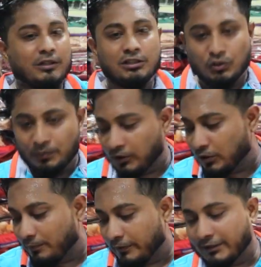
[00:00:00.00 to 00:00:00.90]
বাজার শপিং
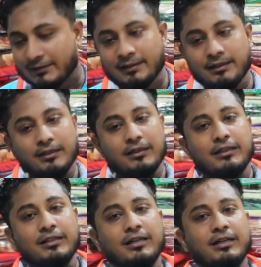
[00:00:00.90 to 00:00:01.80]
কমপ্লেক্স
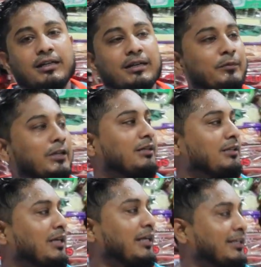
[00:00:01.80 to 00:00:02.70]
এটা আপনার
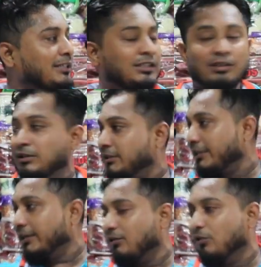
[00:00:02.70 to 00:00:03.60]
আরেকটা
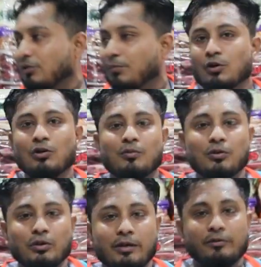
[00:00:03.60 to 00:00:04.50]
ঠিকানা হলো
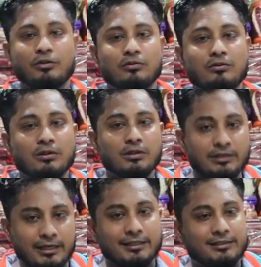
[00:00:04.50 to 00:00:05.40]
বঙ্গবন্ধু অ্যাভিনিউ
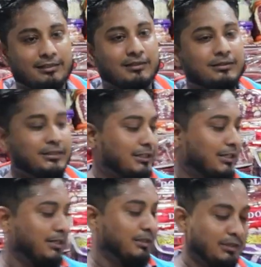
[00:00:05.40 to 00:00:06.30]
তেইশ যেটা
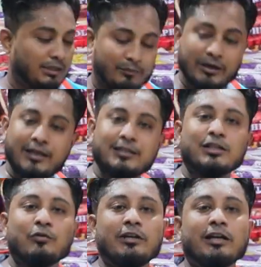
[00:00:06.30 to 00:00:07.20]
বাংলাদেশ
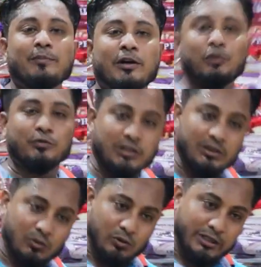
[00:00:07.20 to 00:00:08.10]
আওয়ামী লীগের পার্টি
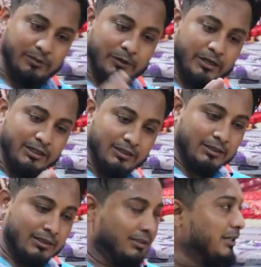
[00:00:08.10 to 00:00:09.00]
অফিসের উল্টা পারে
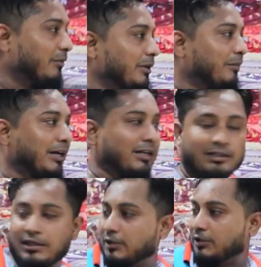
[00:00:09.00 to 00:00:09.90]
যে আমাদের
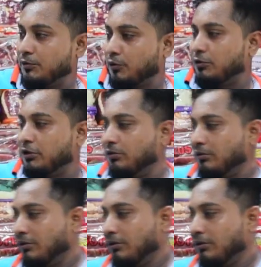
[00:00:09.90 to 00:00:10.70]
মার্কেটটা অবস্থিত